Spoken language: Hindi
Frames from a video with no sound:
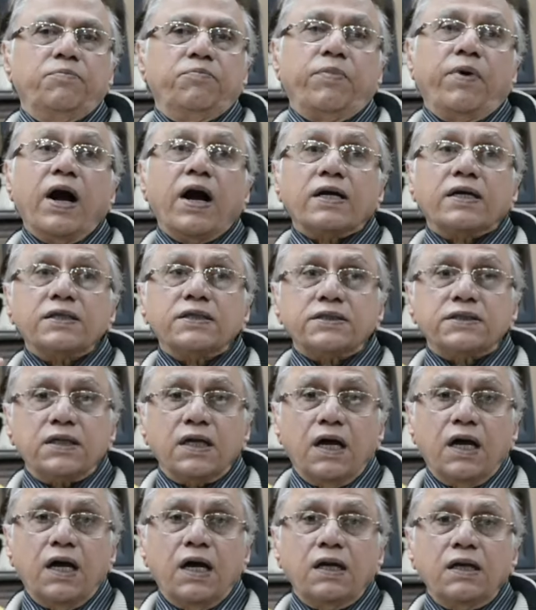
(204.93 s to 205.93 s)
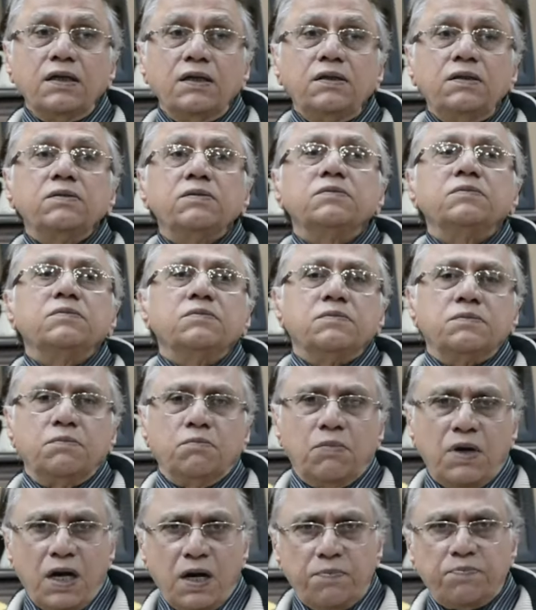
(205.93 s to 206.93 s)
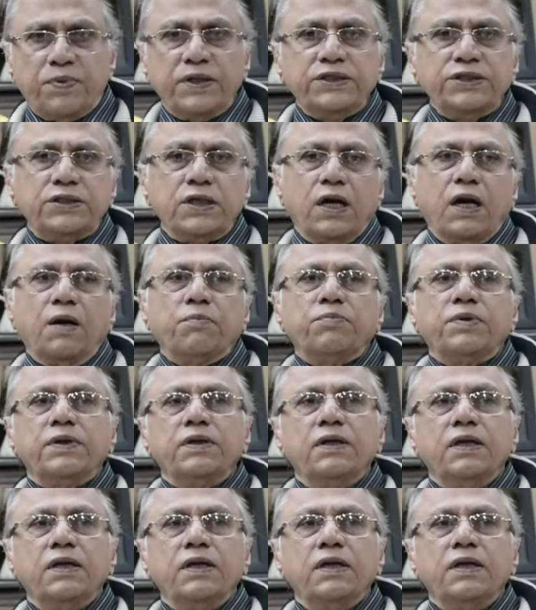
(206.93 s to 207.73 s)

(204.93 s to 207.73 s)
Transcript: पाकिस्तान माँ पंजाब